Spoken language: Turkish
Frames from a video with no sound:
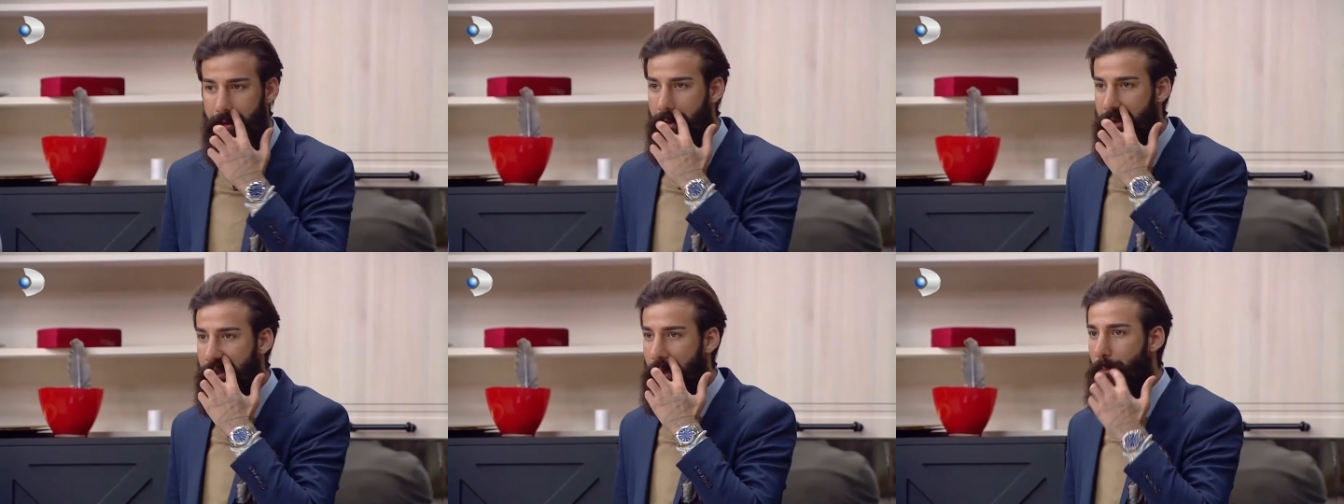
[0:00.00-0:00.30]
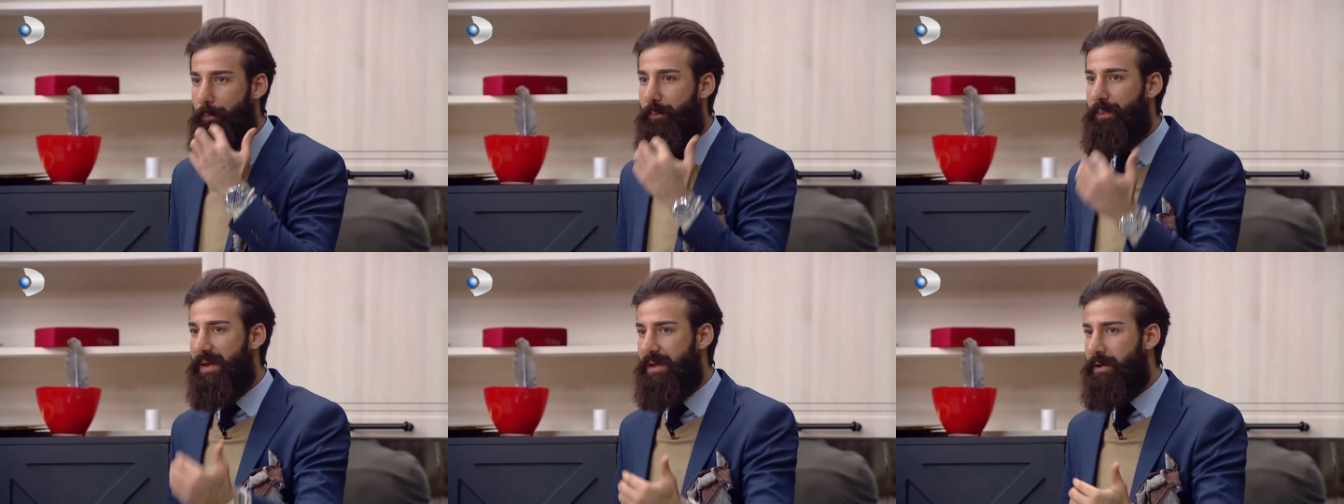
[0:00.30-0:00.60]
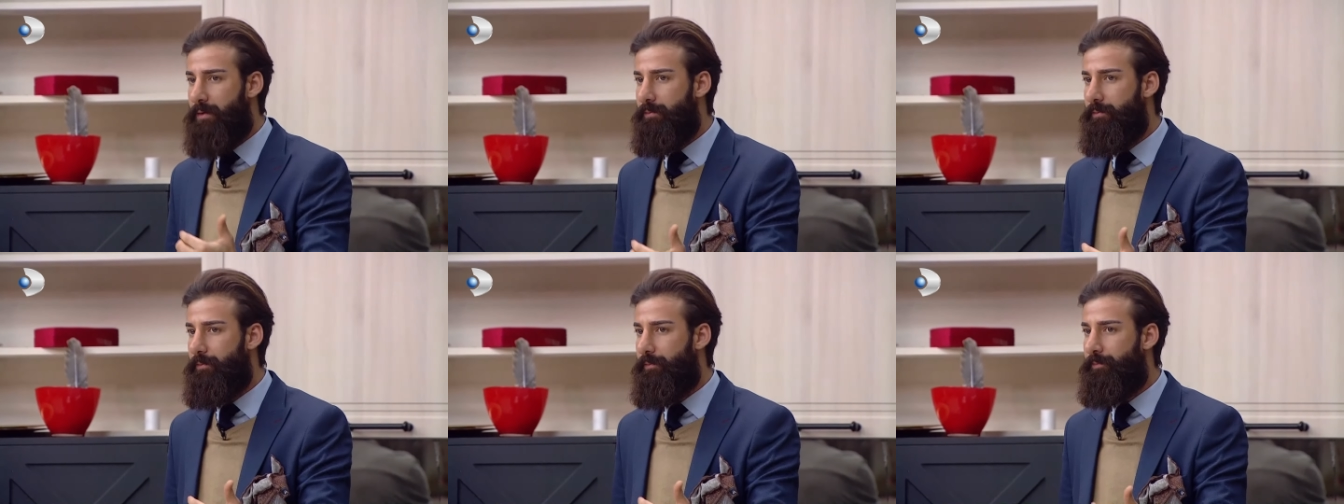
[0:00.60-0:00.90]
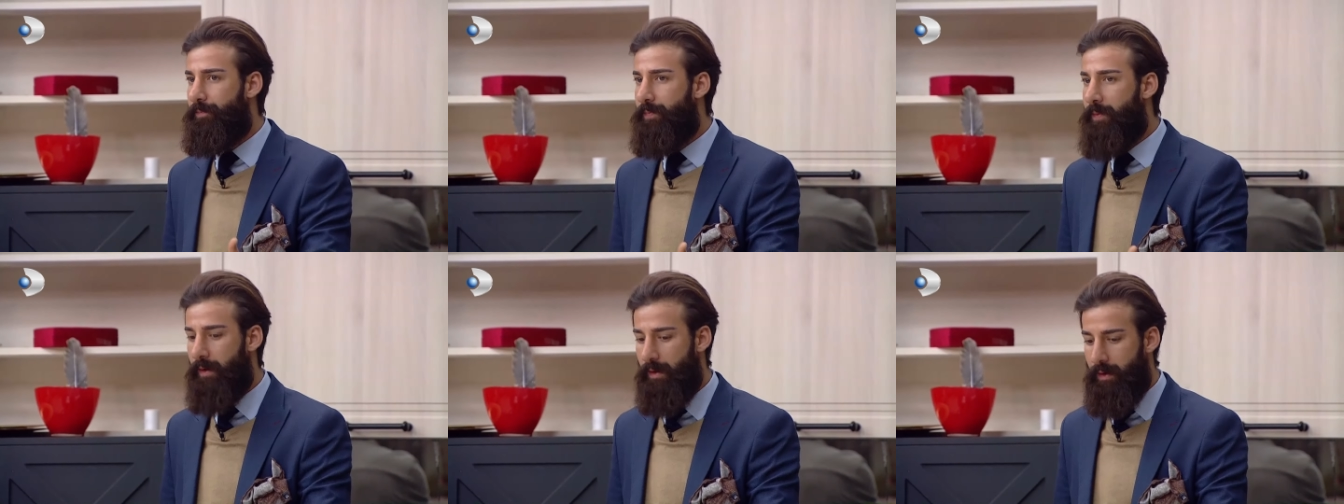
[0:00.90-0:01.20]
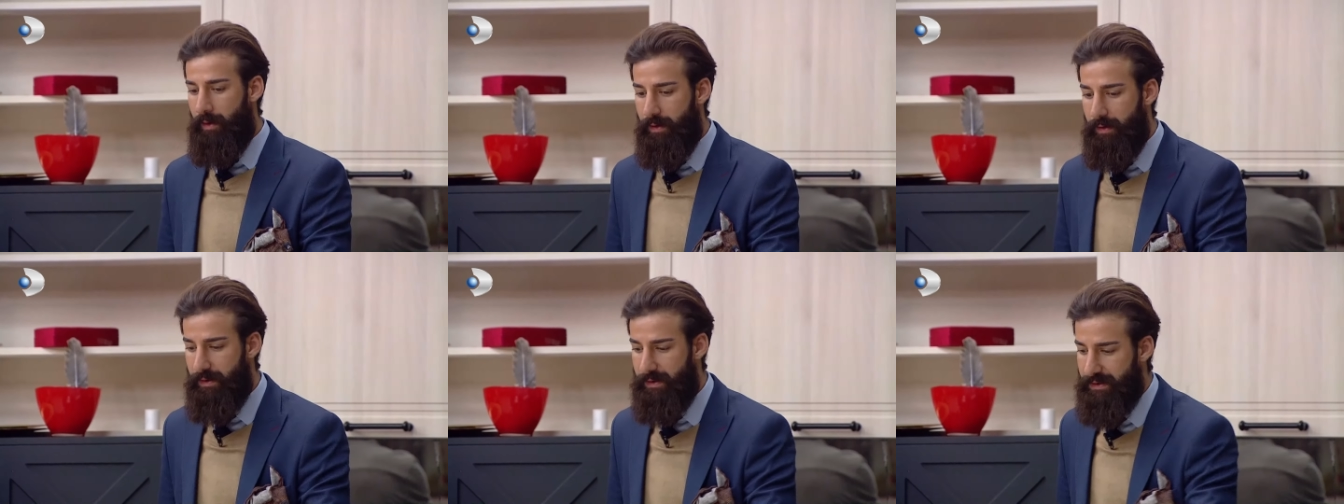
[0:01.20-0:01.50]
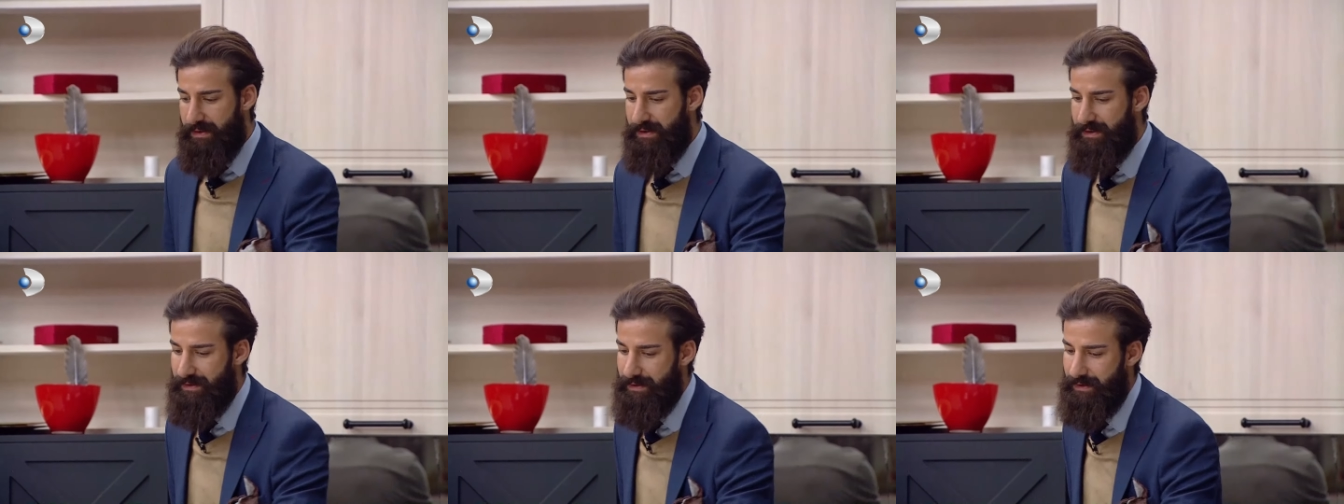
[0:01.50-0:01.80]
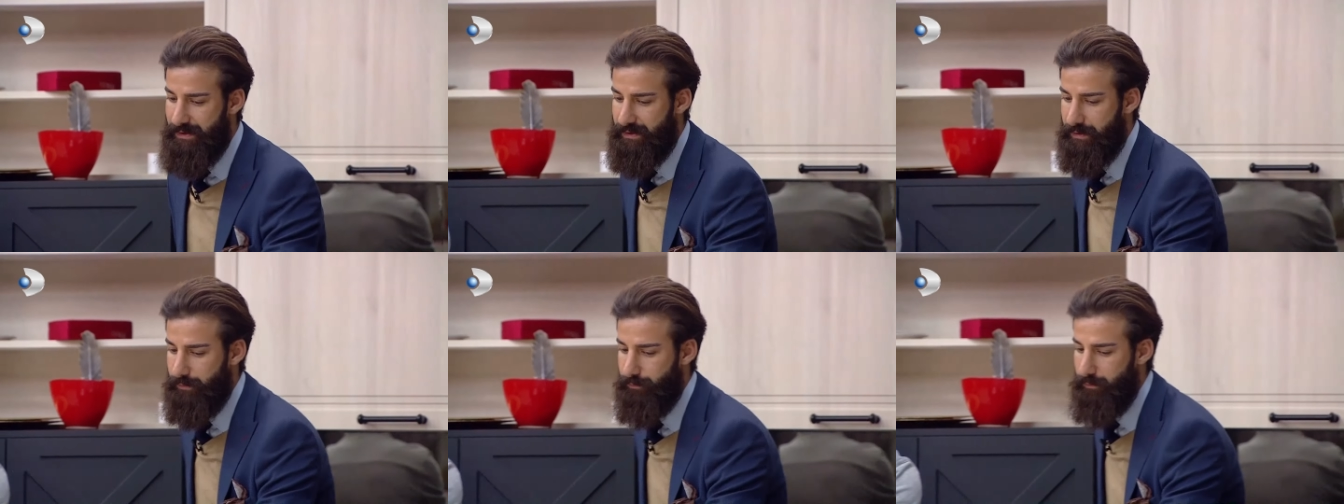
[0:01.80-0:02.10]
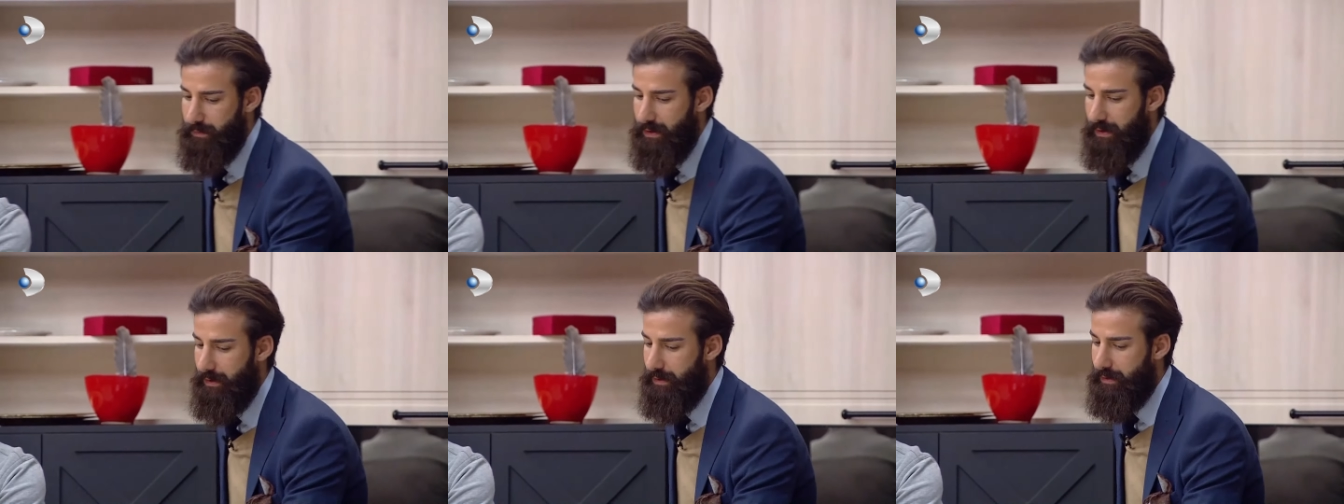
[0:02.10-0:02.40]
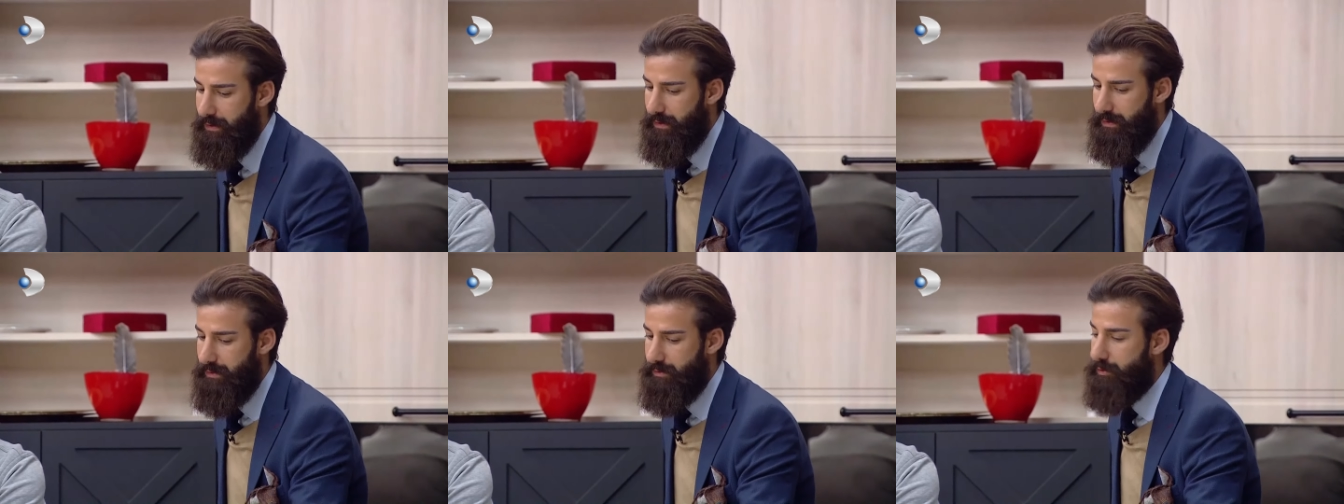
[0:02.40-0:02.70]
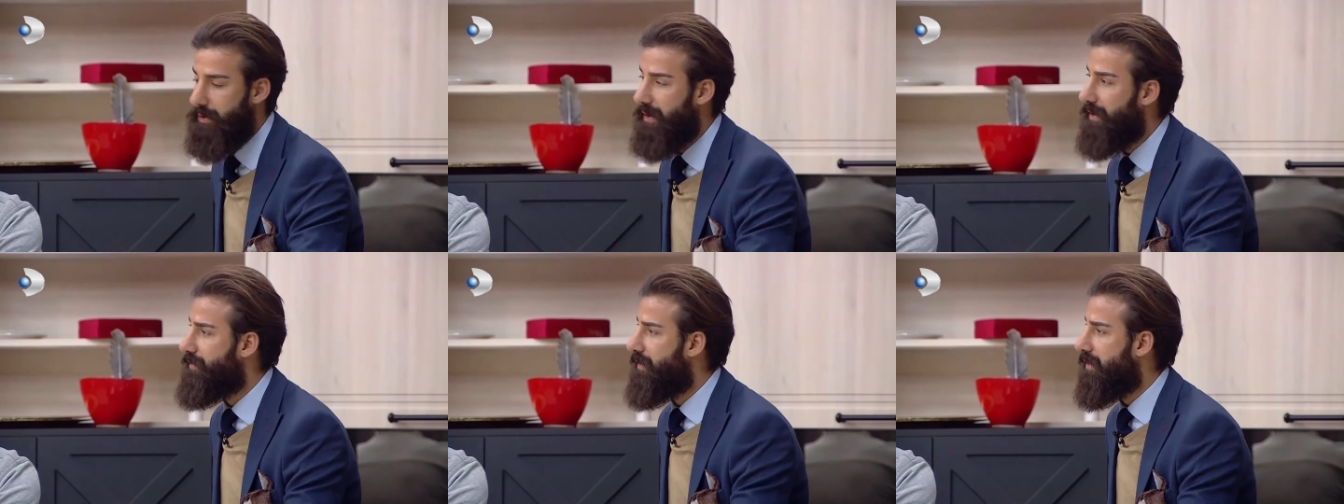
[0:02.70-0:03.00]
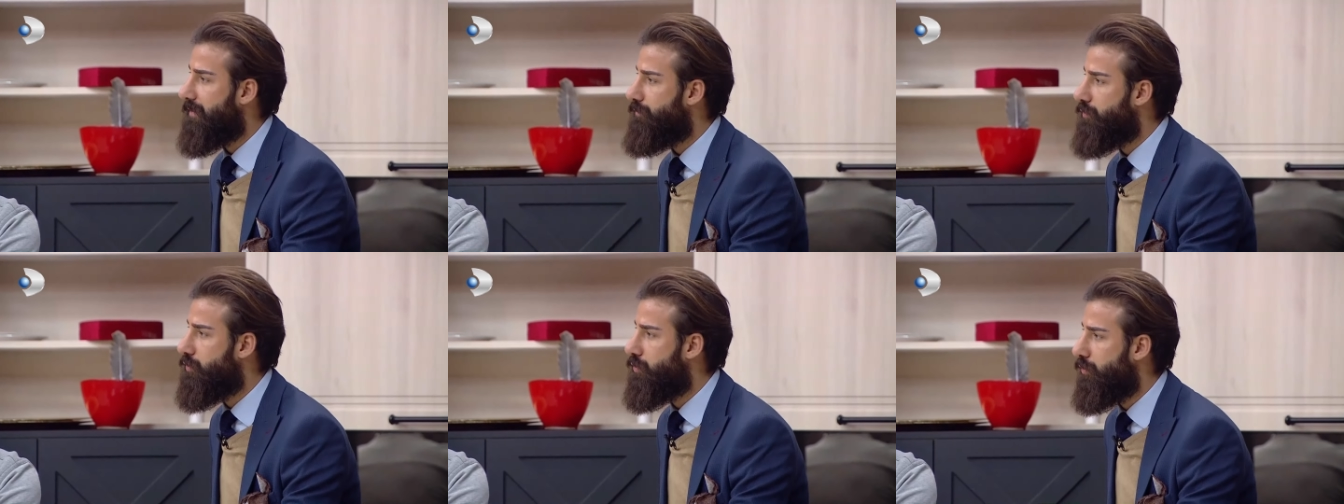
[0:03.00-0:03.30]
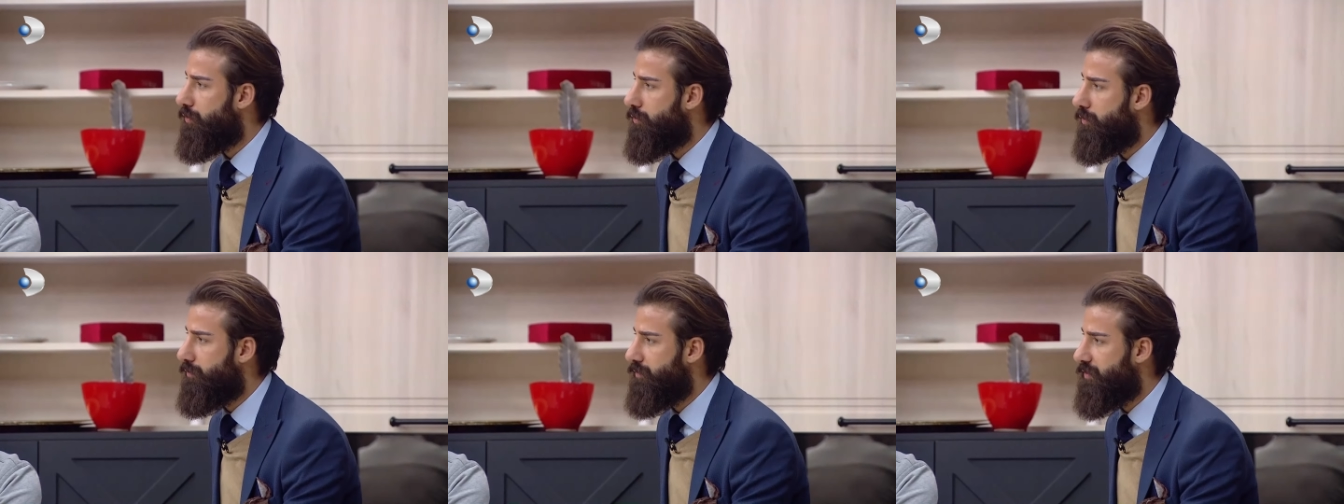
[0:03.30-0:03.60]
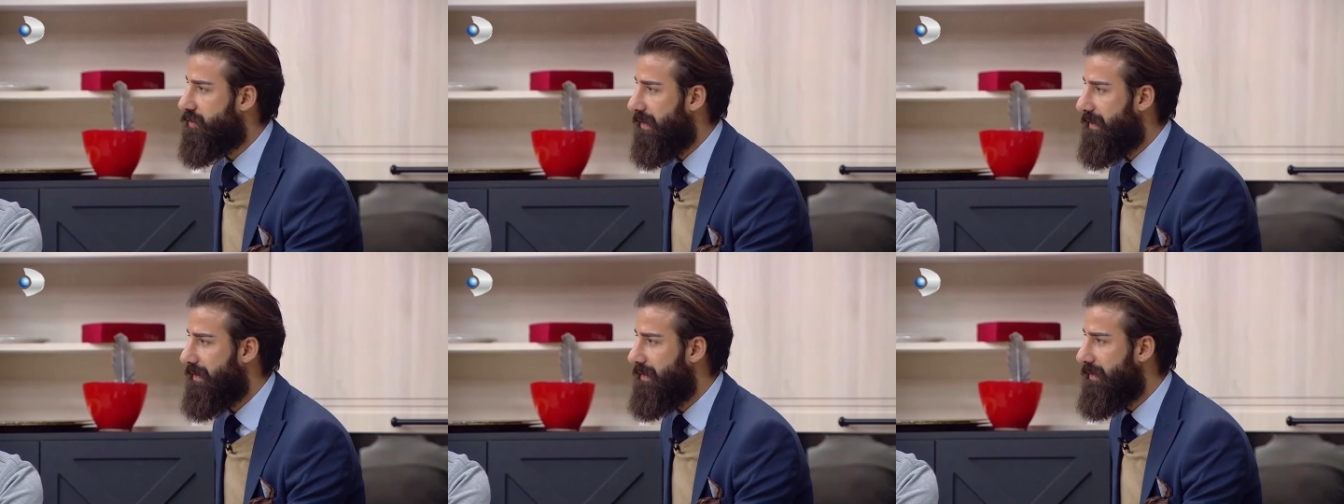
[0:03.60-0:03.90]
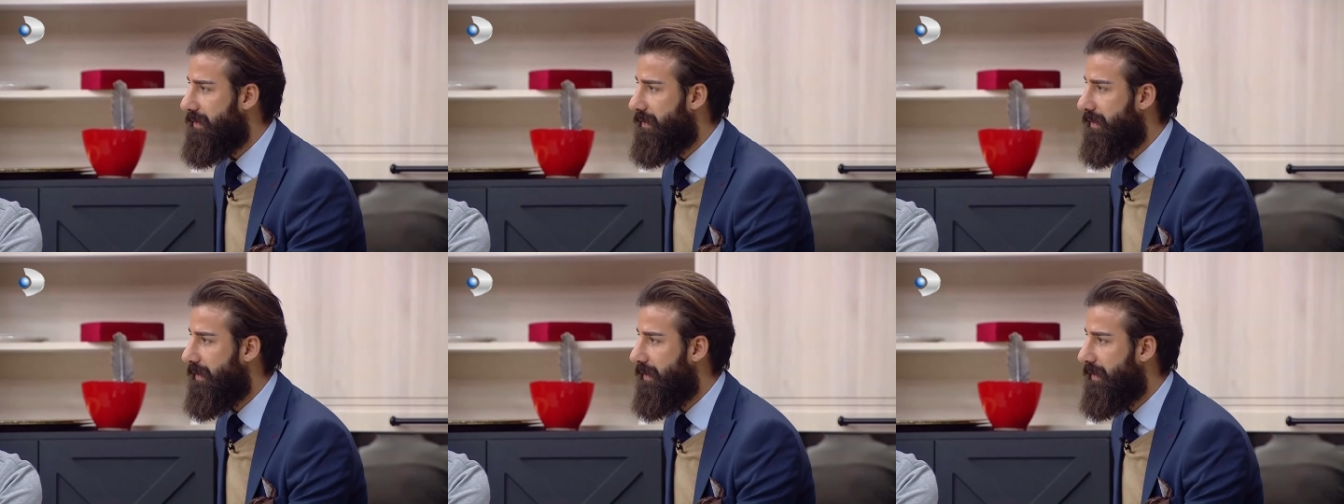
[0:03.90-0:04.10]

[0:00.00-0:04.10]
Ya benim iyi niyetimle e, anlatmış olduğum şeyi